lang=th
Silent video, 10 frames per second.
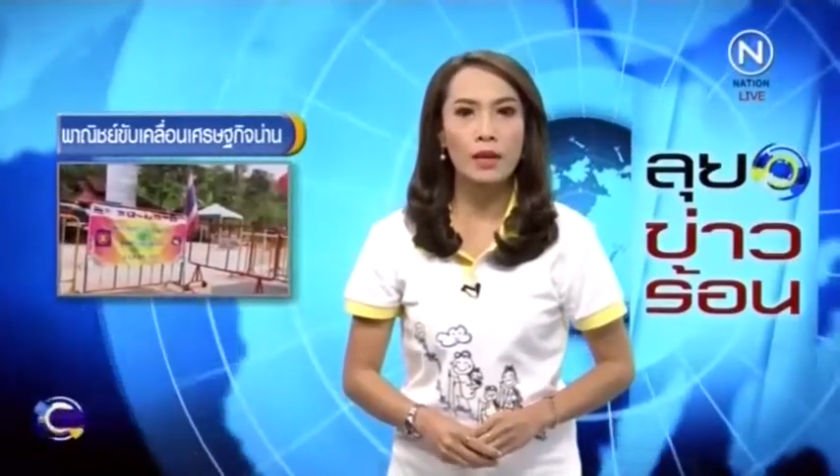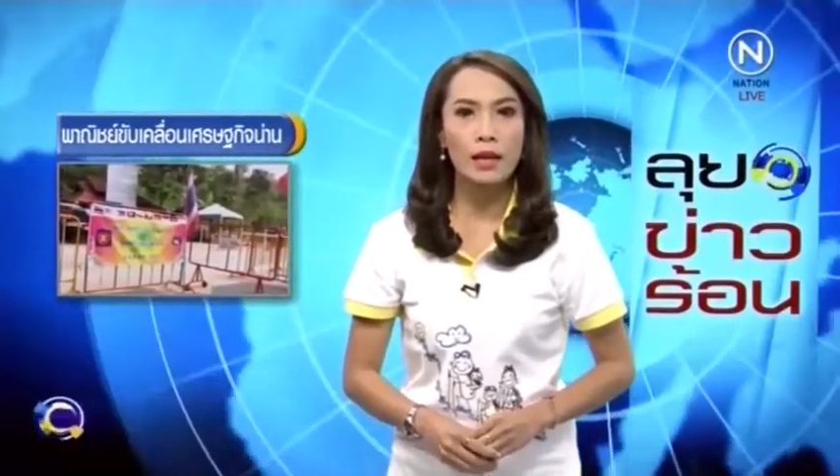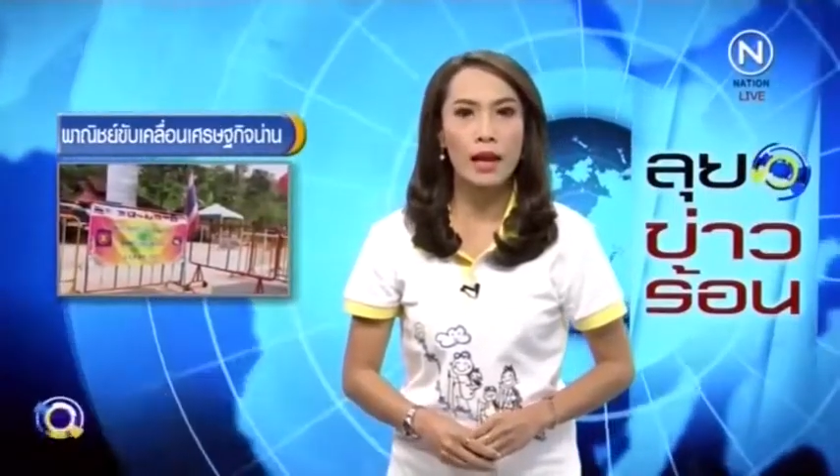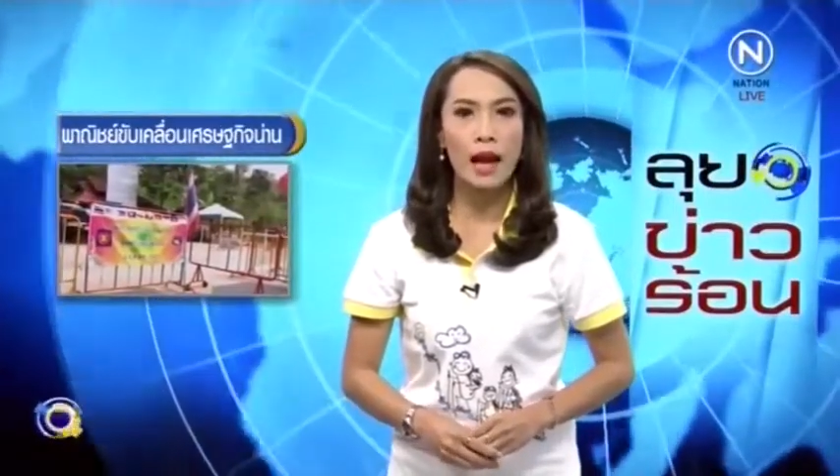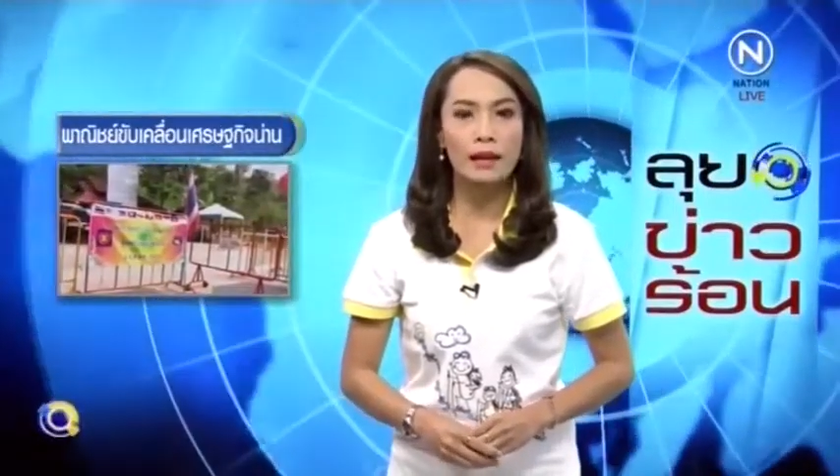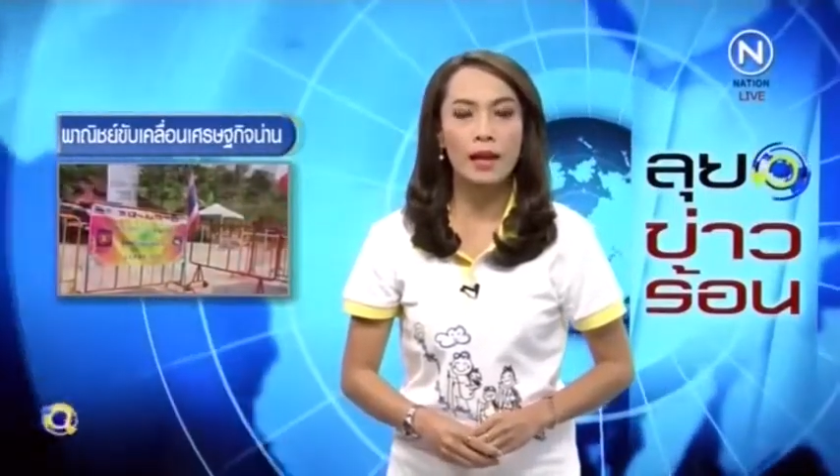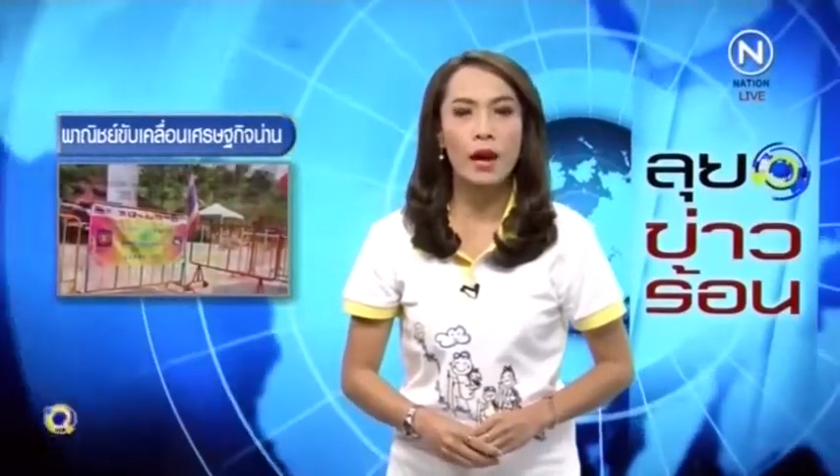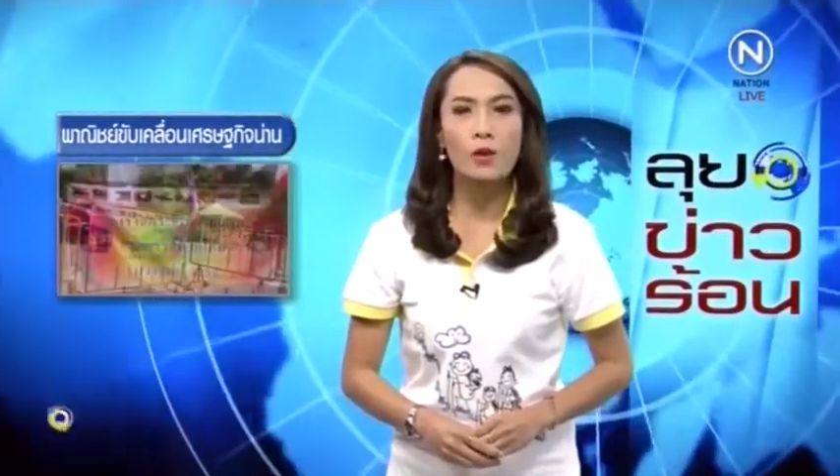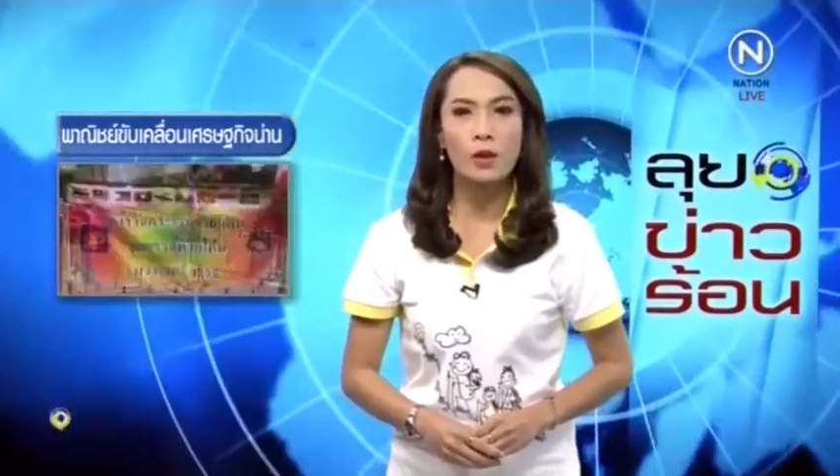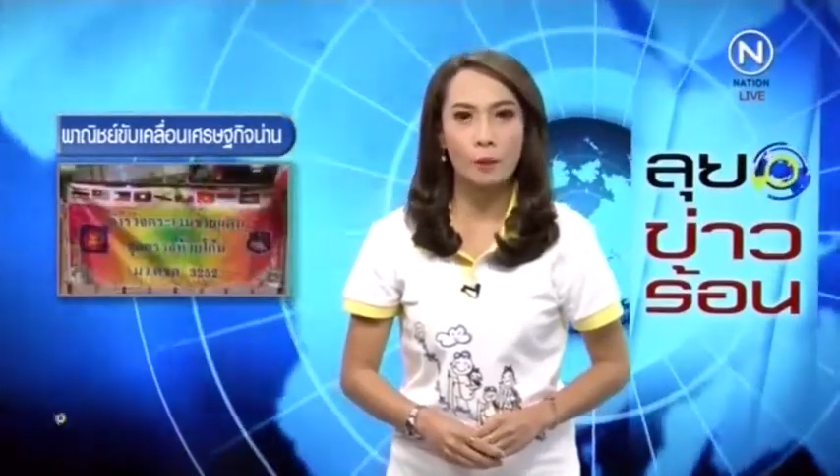บริการ
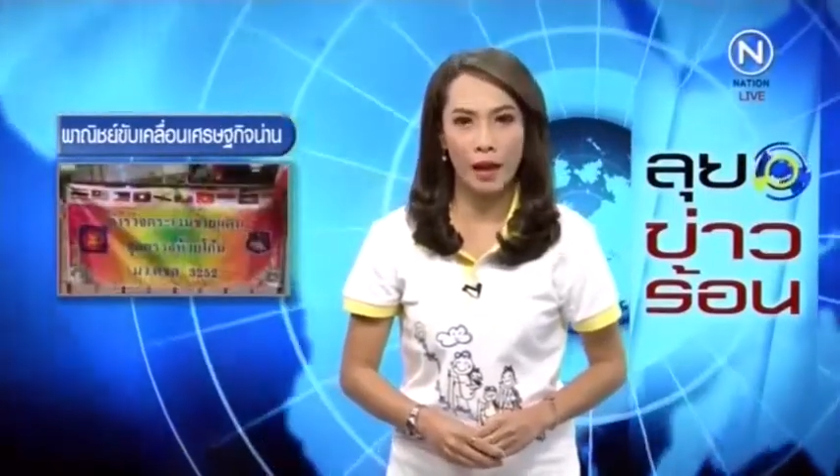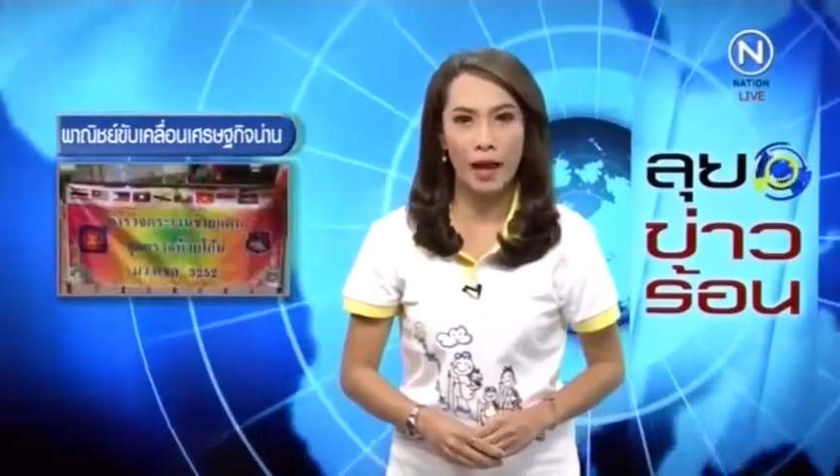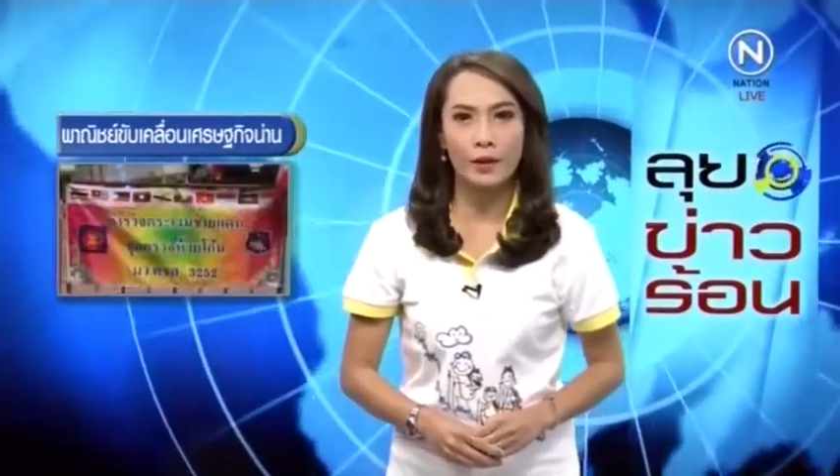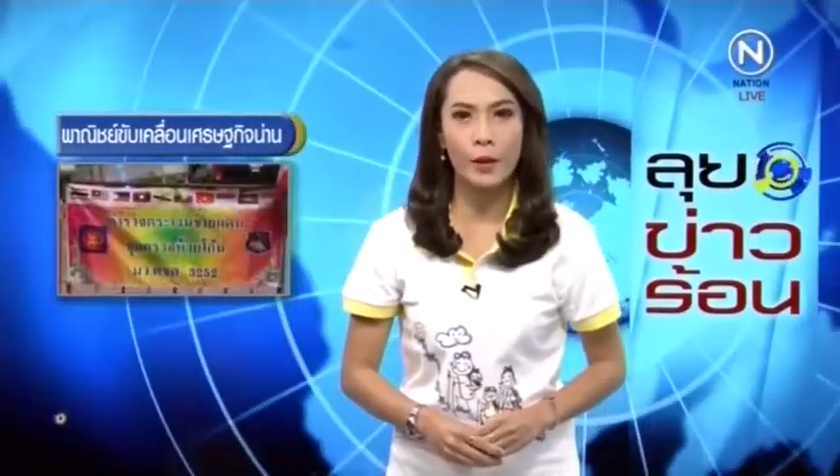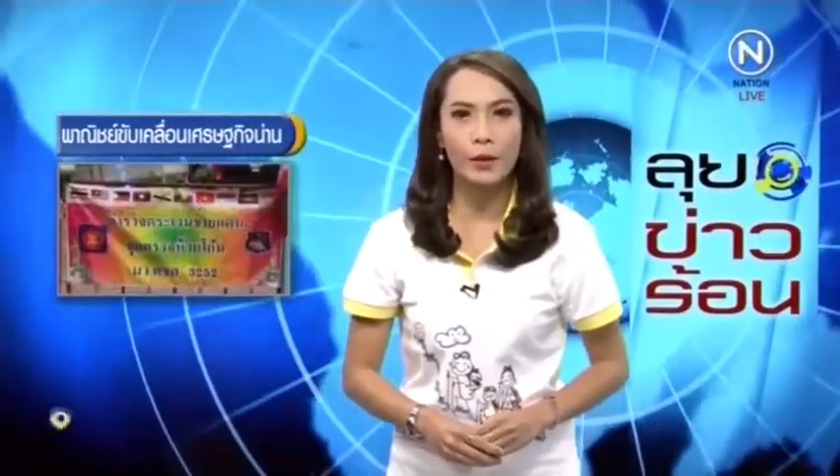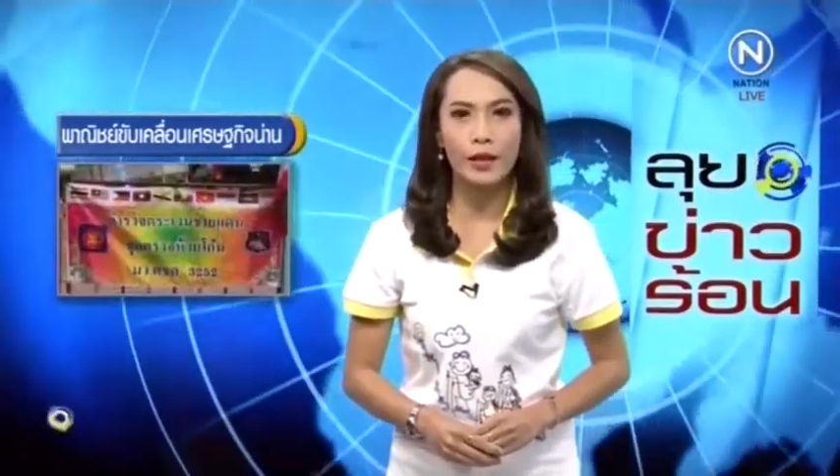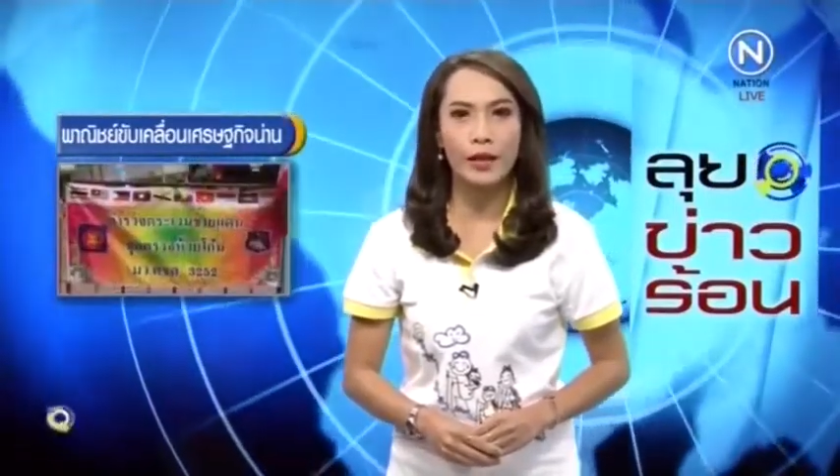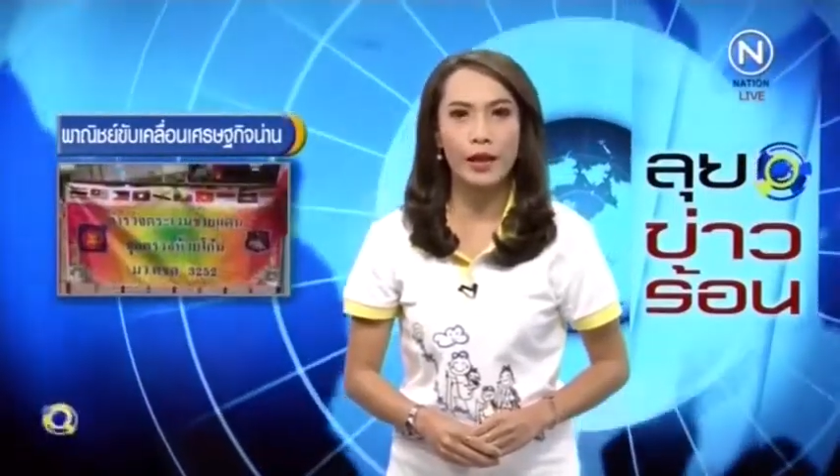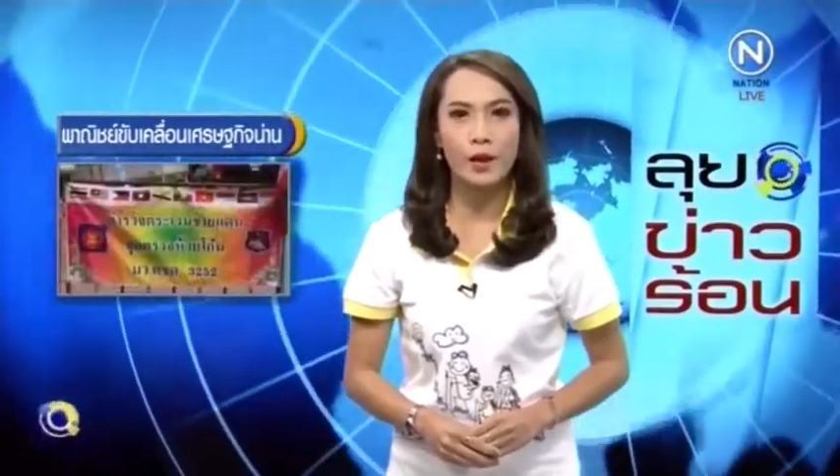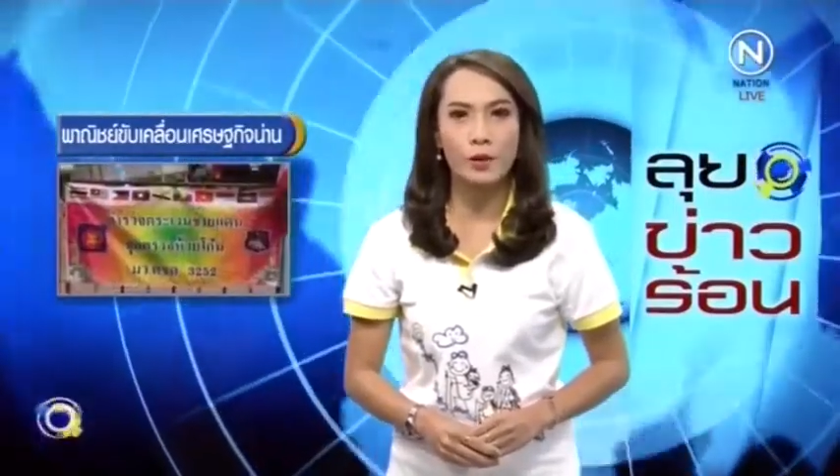เข้ากับการท่อง
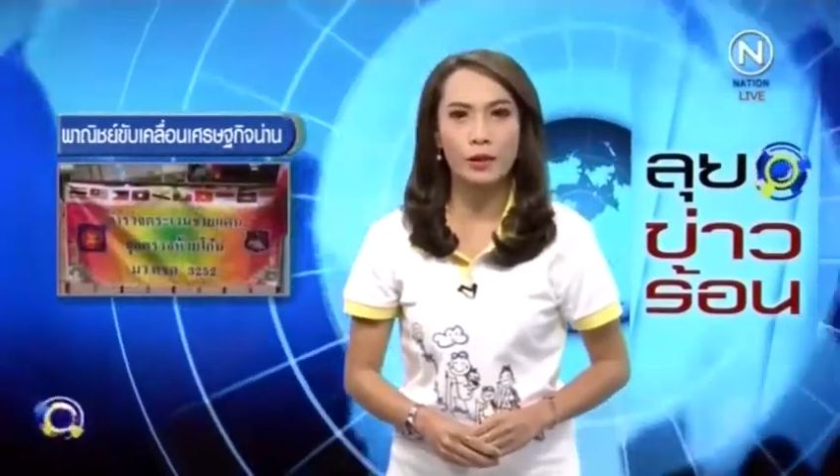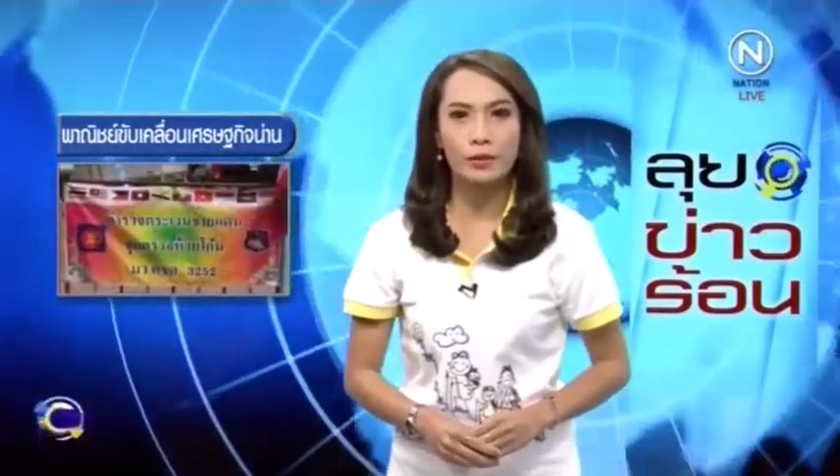เที่ยว